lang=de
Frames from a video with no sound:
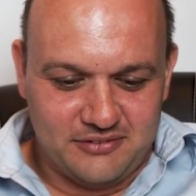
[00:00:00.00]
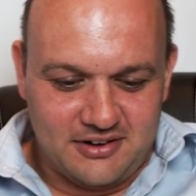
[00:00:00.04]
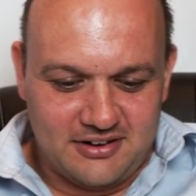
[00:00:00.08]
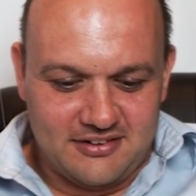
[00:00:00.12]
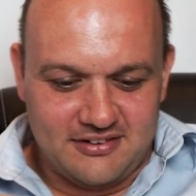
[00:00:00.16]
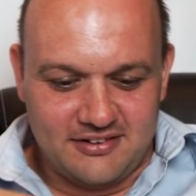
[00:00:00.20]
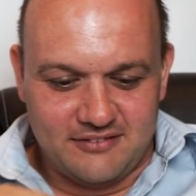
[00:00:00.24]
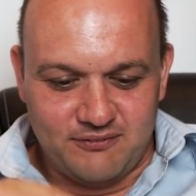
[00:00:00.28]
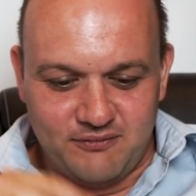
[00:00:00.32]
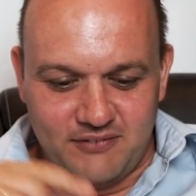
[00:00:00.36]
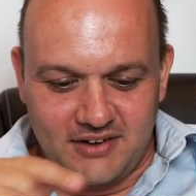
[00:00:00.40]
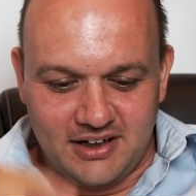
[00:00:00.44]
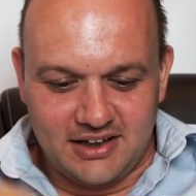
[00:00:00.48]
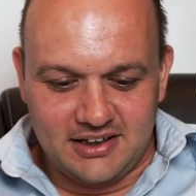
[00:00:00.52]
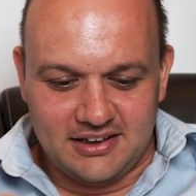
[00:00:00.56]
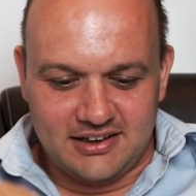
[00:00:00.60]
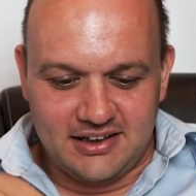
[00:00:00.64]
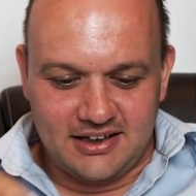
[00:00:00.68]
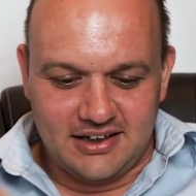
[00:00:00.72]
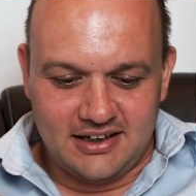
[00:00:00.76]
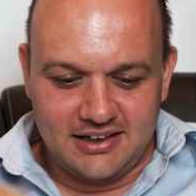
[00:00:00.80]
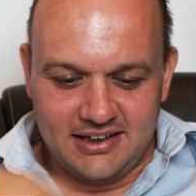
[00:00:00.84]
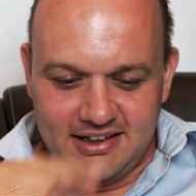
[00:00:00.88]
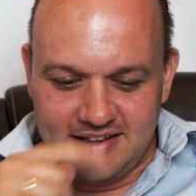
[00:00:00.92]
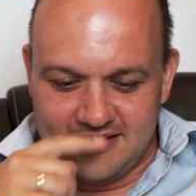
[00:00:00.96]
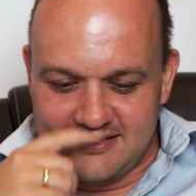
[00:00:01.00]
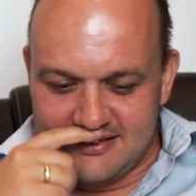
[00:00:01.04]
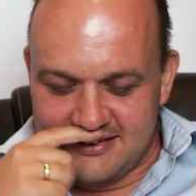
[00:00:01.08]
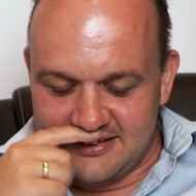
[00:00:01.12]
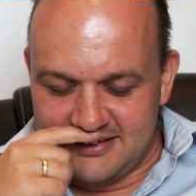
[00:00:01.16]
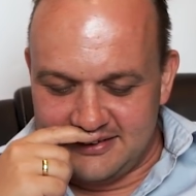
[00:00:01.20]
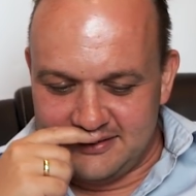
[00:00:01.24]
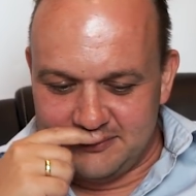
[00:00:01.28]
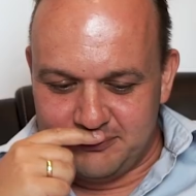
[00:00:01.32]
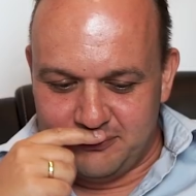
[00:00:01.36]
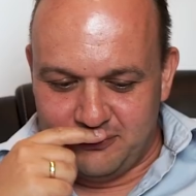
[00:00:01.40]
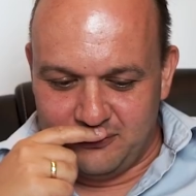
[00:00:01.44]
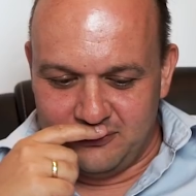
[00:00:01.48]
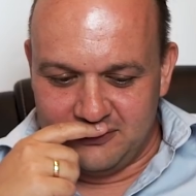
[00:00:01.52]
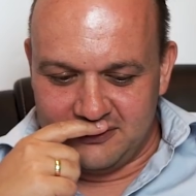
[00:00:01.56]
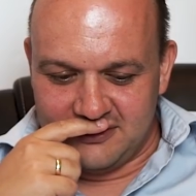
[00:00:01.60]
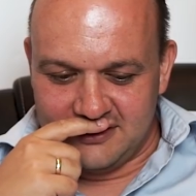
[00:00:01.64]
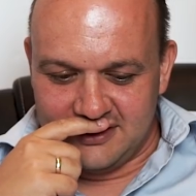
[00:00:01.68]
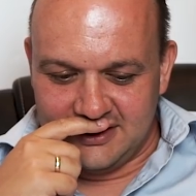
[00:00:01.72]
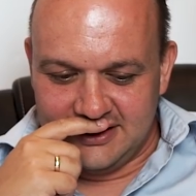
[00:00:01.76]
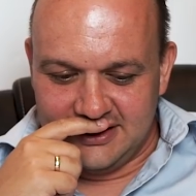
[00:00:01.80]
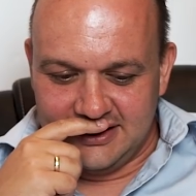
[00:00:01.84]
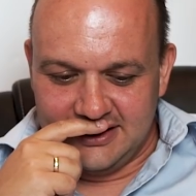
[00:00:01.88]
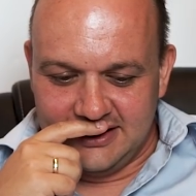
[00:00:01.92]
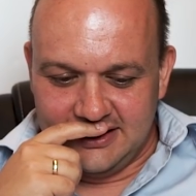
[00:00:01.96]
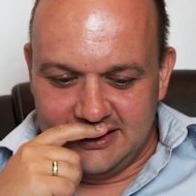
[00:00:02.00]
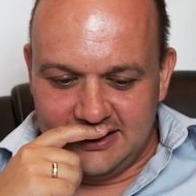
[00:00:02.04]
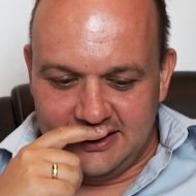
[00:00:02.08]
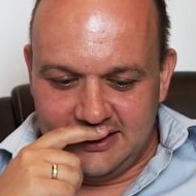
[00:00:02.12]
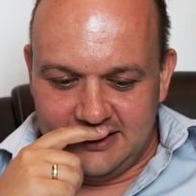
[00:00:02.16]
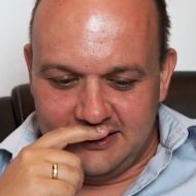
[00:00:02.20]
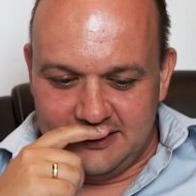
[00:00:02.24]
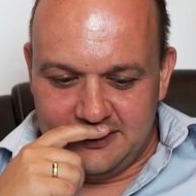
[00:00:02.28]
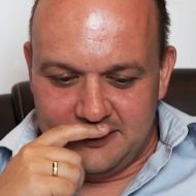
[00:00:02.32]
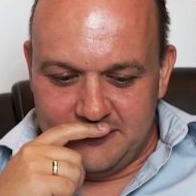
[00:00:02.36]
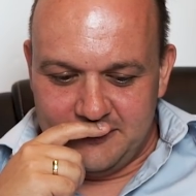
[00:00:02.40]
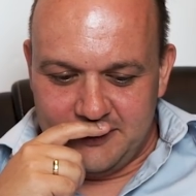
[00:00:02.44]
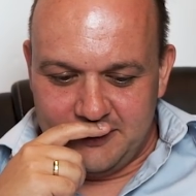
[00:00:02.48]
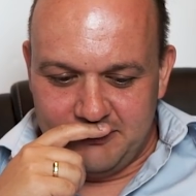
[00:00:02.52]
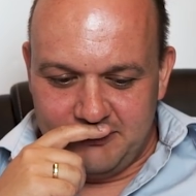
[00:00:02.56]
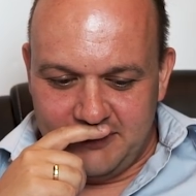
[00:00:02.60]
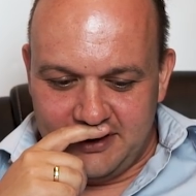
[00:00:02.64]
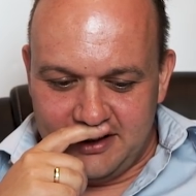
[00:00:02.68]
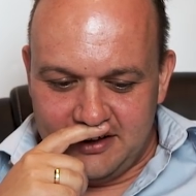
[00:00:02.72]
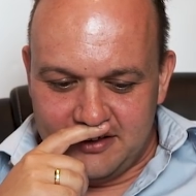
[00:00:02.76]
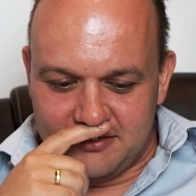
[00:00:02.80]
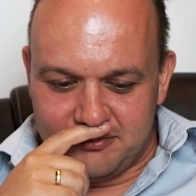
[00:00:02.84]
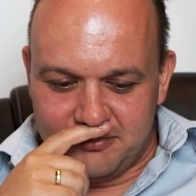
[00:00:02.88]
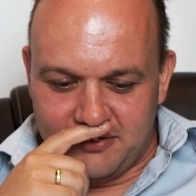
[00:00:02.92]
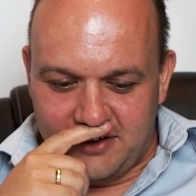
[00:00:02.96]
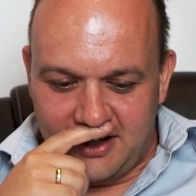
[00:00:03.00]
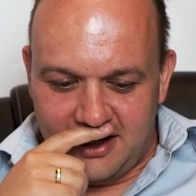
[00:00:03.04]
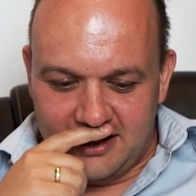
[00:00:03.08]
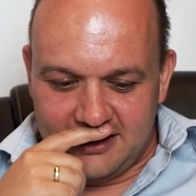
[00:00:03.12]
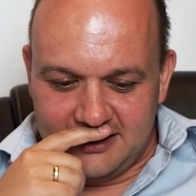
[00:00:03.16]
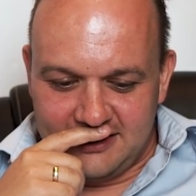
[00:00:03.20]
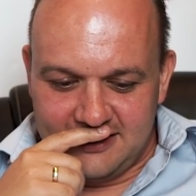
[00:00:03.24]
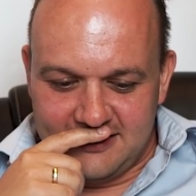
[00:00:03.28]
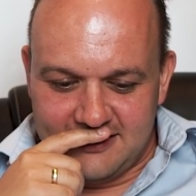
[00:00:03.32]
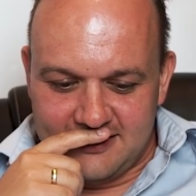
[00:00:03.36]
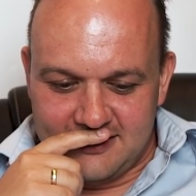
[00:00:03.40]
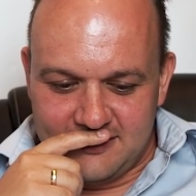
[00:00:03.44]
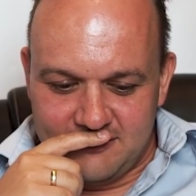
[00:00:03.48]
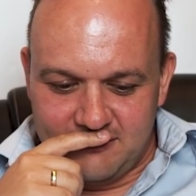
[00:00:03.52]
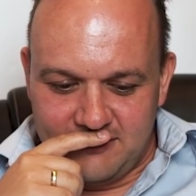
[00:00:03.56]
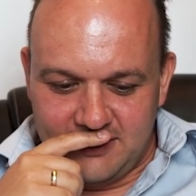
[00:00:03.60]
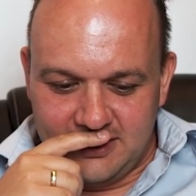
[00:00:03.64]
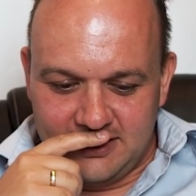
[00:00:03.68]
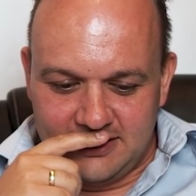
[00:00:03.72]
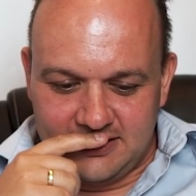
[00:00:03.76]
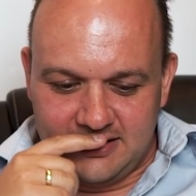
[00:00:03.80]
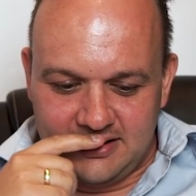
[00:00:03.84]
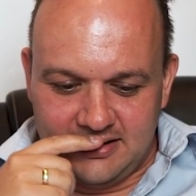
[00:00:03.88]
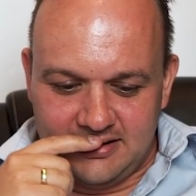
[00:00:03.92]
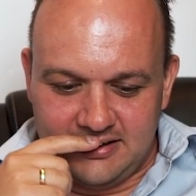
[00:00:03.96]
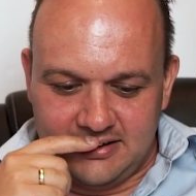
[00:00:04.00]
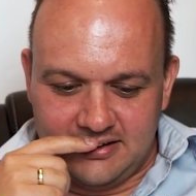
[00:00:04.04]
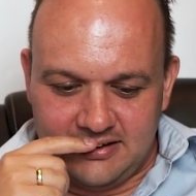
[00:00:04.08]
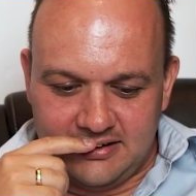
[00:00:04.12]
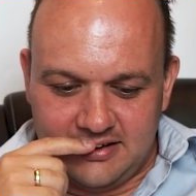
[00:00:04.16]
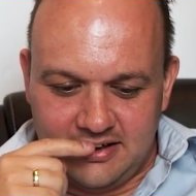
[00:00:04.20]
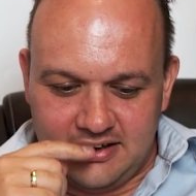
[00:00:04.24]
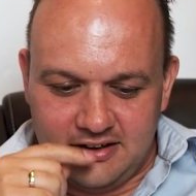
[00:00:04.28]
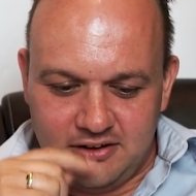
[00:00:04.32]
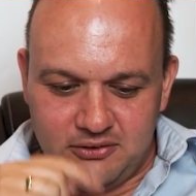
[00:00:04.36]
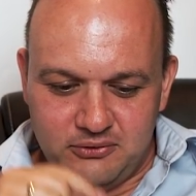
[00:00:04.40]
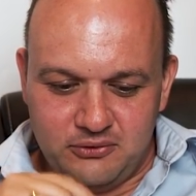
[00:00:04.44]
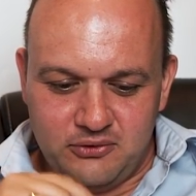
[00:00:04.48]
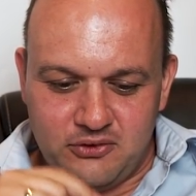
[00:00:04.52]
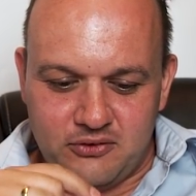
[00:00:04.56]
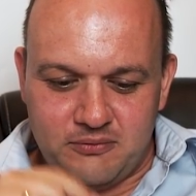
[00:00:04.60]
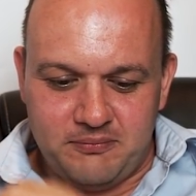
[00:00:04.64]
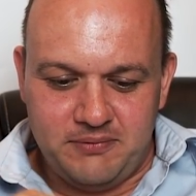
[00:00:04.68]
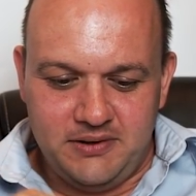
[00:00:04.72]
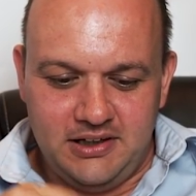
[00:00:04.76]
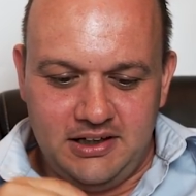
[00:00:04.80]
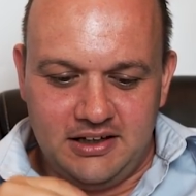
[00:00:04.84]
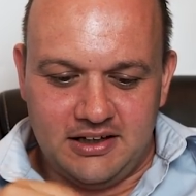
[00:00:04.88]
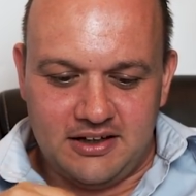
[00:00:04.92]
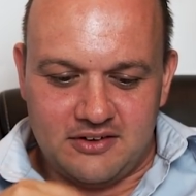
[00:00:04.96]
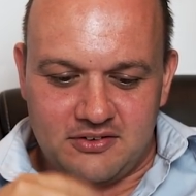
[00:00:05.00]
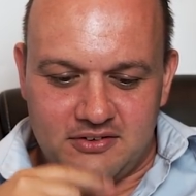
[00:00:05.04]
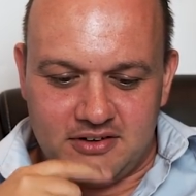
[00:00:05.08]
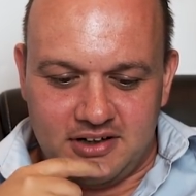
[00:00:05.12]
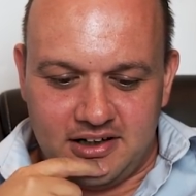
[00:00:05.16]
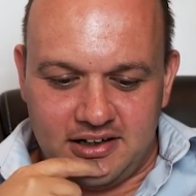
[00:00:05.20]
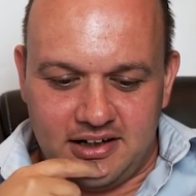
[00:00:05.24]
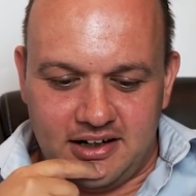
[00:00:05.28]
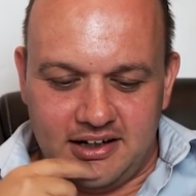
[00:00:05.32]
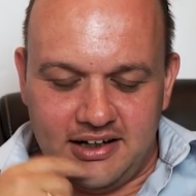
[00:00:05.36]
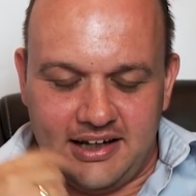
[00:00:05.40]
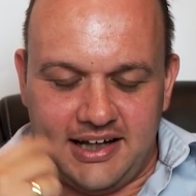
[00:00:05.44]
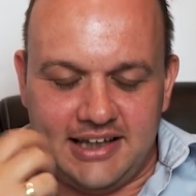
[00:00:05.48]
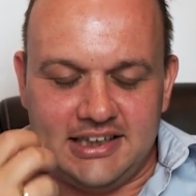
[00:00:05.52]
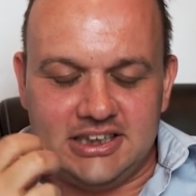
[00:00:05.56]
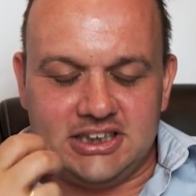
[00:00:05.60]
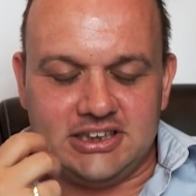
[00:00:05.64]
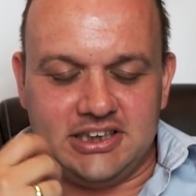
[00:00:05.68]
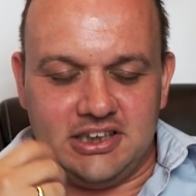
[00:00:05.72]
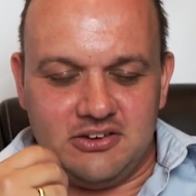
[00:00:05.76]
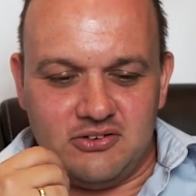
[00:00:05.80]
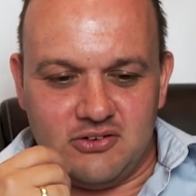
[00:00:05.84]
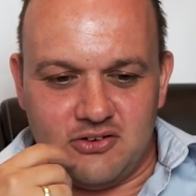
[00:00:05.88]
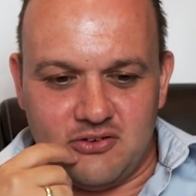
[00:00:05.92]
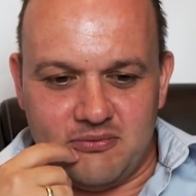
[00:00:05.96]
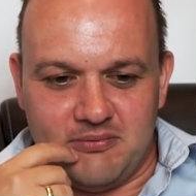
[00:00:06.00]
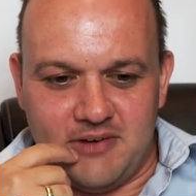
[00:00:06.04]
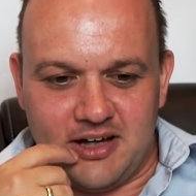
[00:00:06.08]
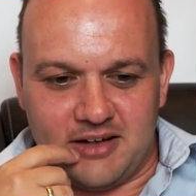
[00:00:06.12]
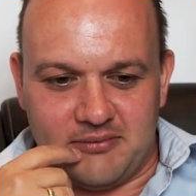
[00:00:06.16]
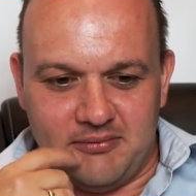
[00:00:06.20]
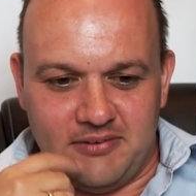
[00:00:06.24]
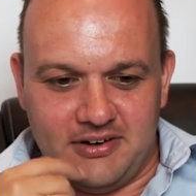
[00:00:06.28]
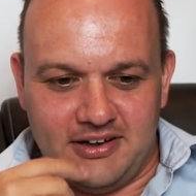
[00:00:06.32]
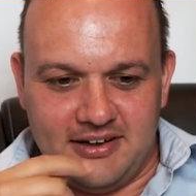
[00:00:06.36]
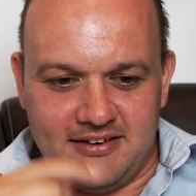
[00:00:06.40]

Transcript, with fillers: Das wäre der nächste Punkt ähm, in meiner Fragenliste, wäre dann dein USP, also dein Alleinstellungsmerkmal.